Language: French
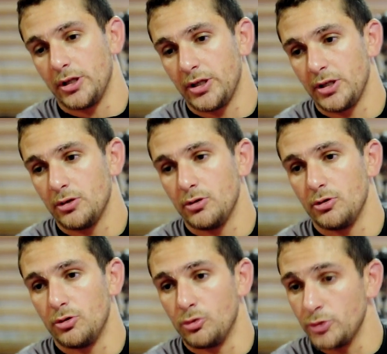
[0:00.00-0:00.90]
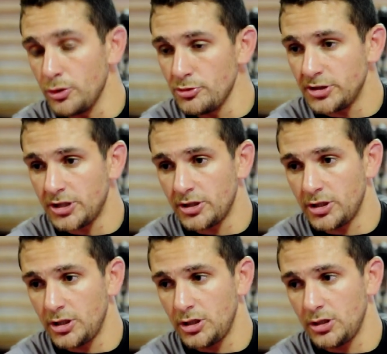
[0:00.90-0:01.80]
Et euh, on a eu cette
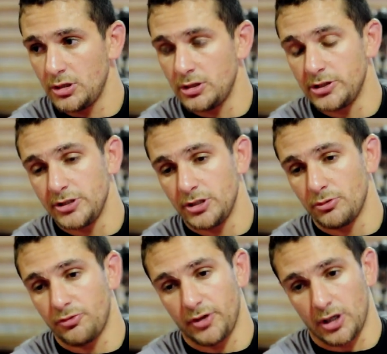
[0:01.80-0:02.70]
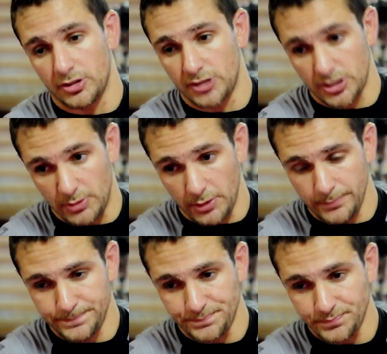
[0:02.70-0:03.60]
année l'idée de faire un stage MMA.
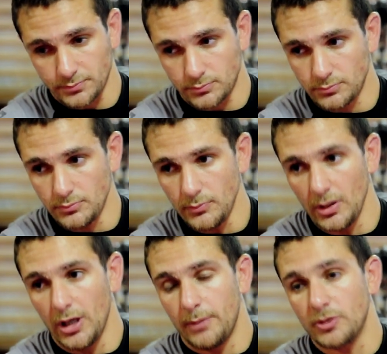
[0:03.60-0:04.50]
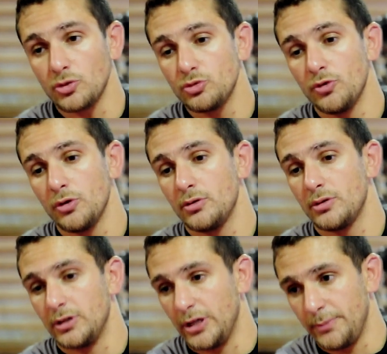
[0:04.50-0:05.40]
Parce que
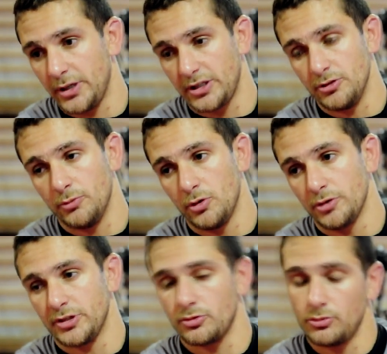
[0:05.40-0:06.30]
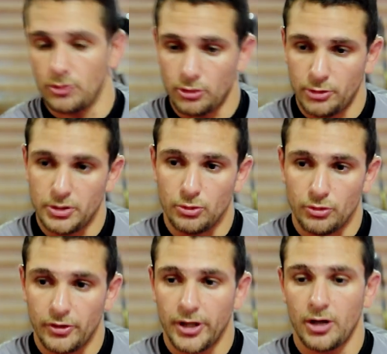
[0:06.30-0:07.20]
souvent, les mecs, ils demandent est-ce que le club il est
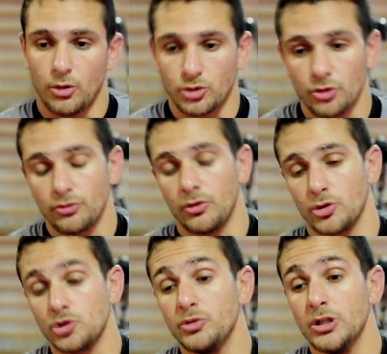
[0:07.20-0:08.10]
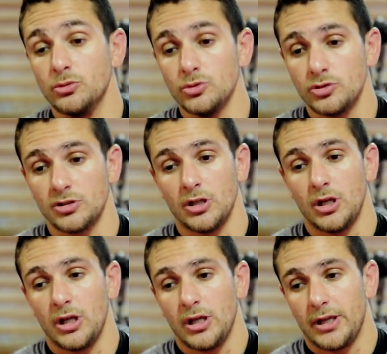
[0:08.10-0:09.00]
ouvert en juillet, août
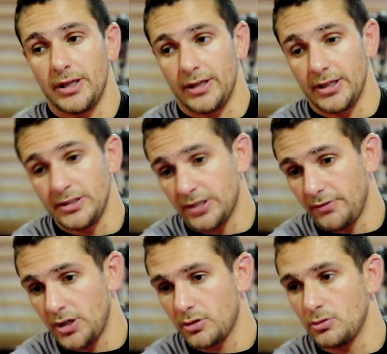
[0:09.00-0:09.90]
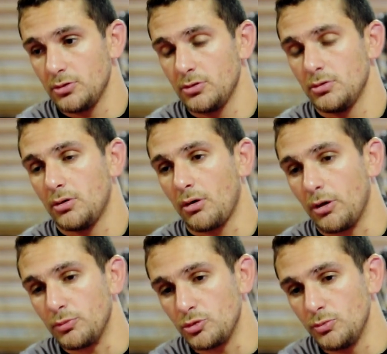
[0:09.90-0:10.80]
Et il s'avère que,
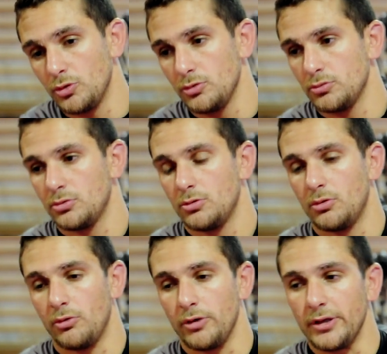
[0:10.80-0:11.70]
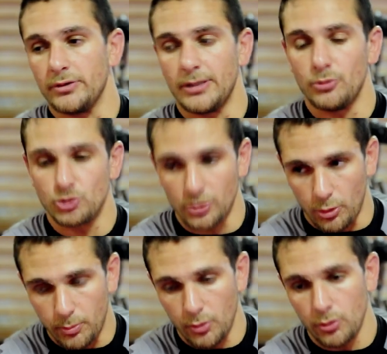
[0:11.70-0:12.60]
comme tout le monde, y en a besoin de
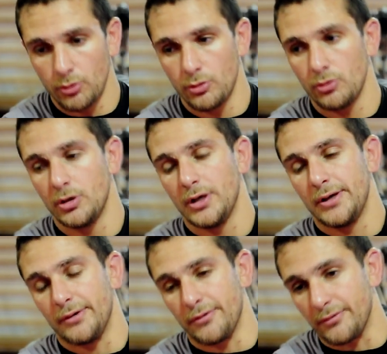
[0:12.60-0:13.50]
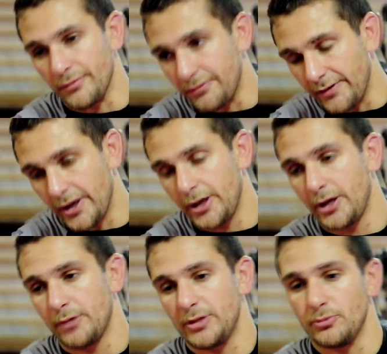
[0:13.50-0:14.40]
repos, on
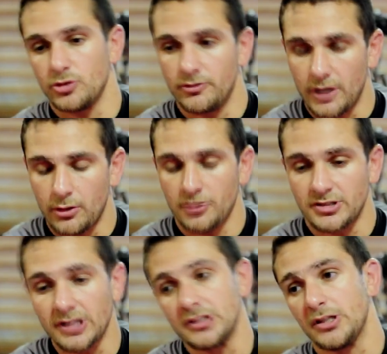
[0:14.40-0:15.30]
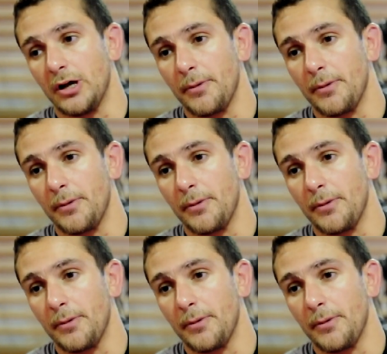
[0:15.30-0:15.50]
ferme, on a besoin de vacances, etc.